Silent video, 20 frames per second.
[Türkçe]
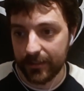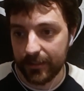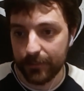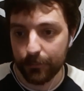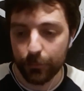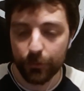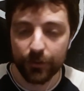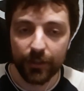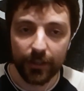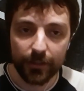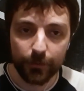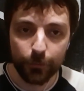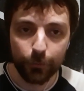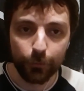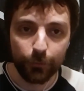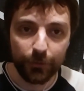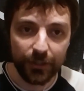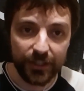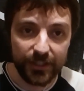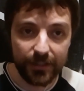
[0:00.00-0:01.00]
hani bunlar
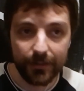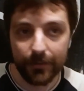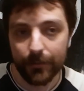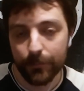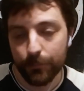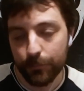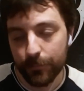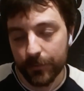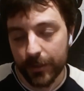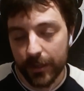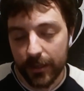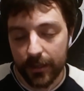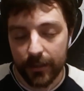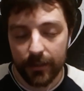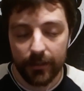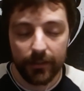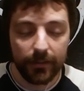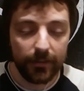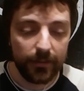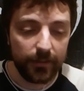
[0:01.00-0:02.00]
olduğu için.
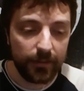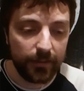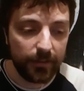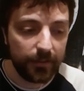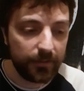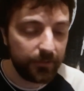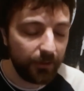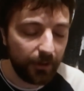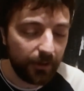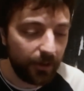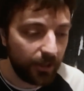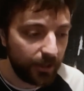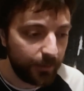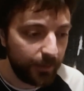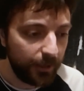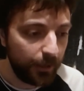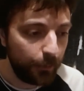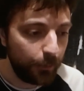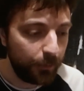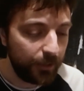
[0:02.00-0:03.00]
E, direkt
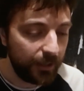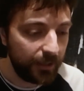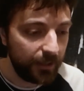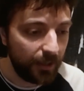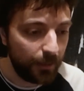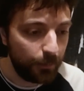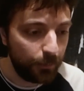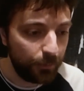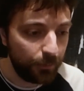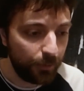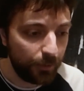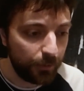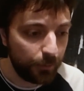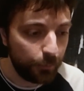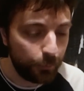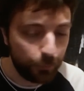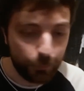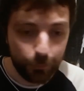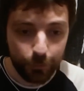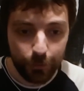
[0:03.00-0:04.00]
aklıma gelen örnekler bunlar
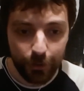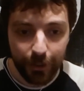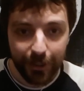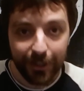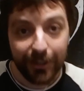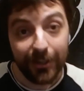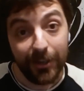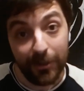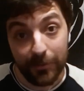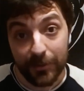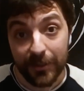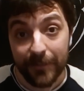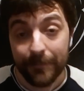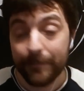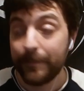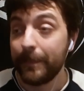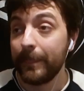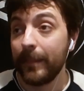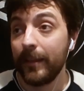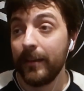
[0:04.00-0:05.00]
oldu. Ama
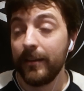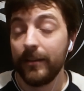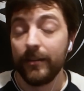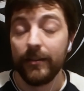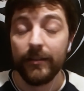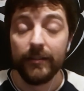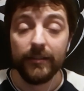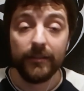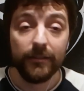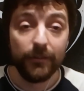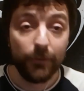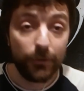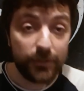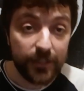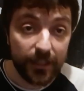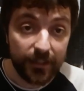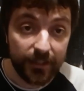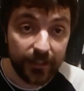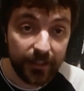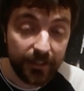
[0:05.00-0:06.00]
e,
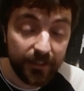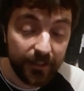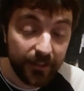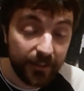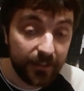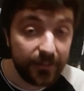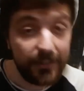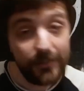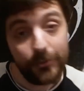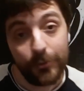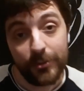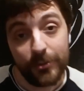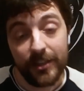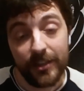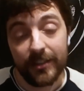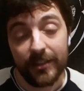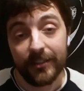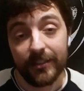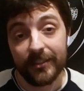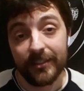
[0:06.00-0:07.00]
özetle ne
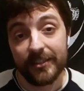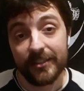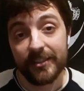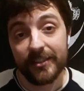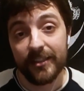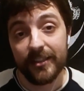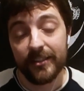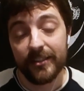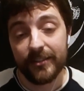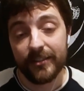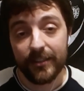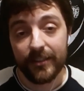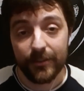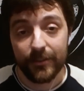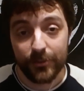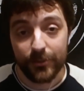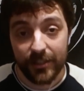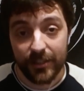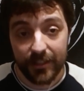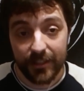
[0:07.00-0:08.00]
sosyal hayatınızda ne
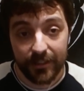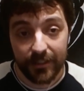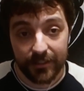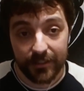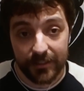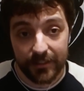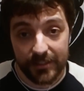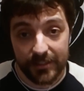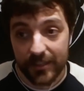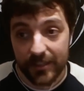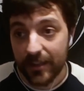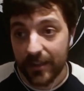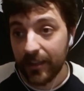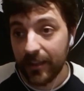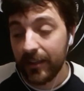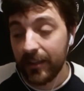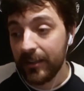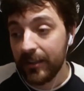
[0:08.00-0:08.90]
özel hayatınızda